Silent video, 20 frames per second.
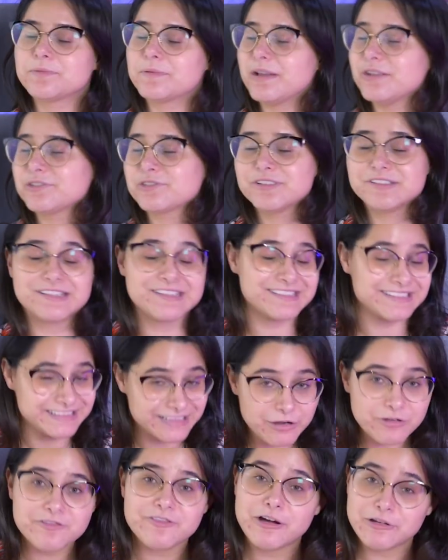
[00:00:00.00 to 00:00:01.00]
porque as coisas
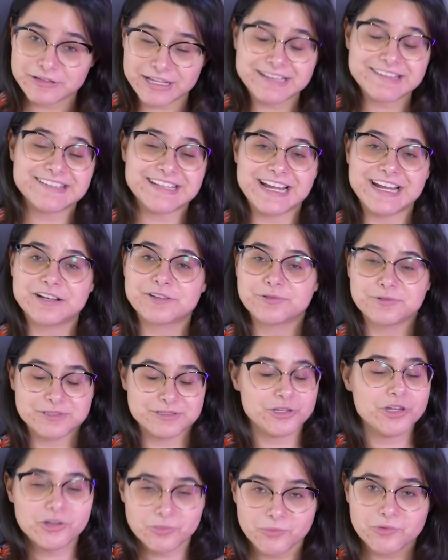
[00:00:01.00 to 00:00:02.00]
não vão dar certo e
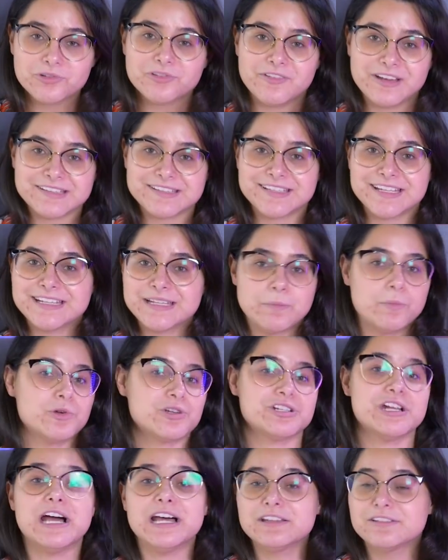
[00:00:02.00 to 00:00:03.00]
todo mundo vai ser
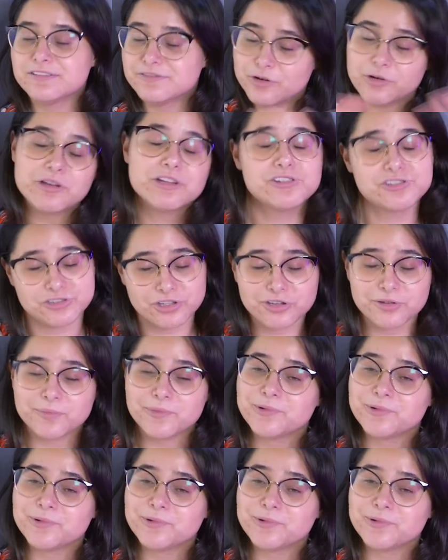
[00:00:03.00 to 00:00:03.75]
debochado e vão rir de todo